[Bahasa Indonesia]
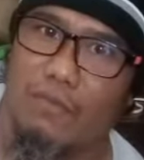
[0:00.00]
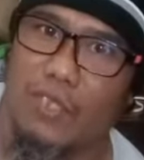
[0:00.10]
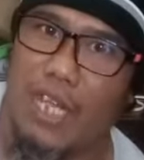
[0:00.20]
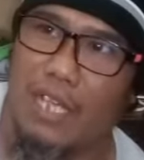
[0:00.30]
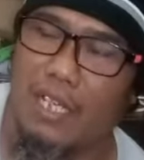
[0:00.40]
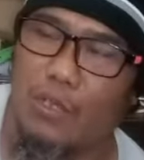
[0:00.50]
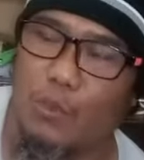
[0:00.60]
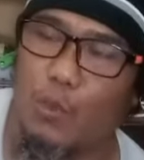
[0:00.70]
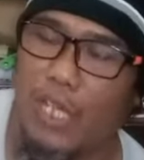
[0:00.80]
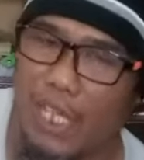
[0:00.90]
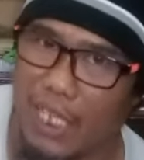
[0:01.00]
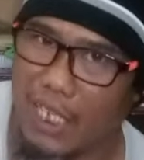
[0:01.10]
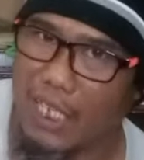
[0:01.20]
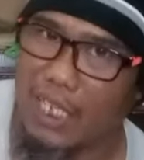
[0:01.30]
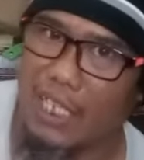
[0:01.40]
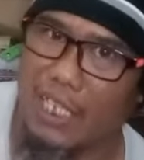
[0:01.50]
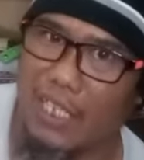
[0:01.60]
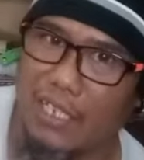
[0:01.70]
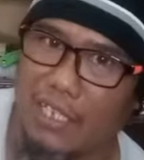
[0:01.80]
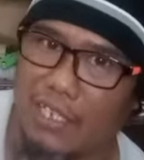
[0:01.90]
yang unik.
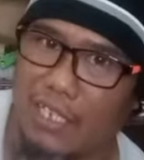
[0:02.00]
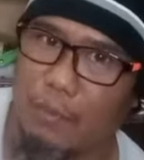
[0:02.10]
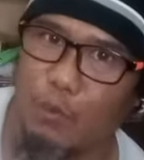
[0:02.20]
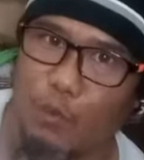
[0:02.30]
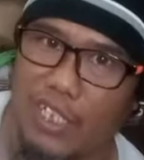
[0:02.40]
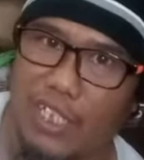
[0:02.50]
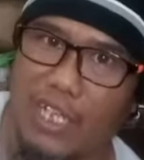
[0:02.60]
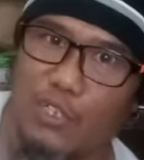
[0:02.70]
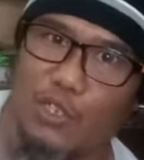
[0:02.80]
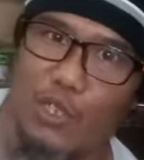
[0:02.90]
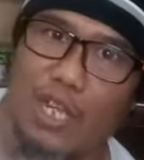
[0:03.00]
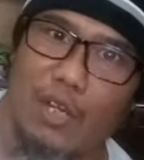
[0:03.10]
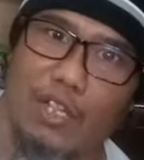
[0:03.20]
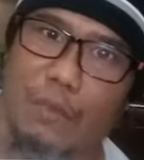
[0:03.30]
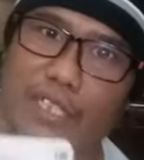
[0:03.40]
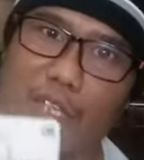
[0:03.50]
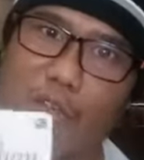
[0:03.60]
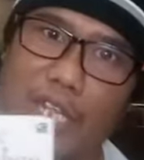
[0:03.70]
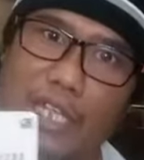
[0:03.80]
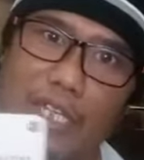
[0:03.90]
Jadi buku ini sangat cocok kalau dibaca
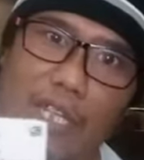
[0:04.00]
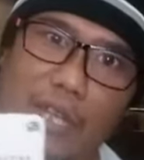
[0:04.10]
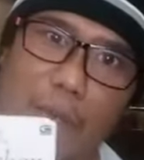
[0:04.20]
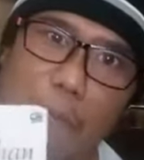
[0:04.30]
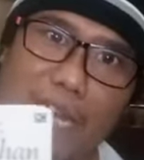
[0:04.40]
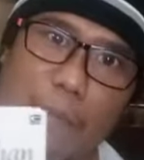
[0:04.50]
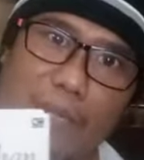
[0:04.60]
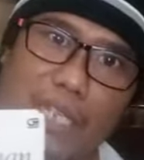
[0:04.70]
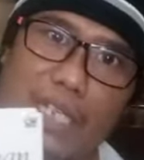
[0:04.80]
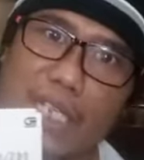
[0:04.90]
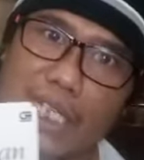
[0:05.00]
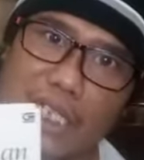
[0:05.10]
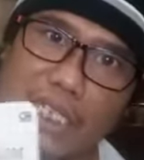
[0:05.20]
oleh para pendidik.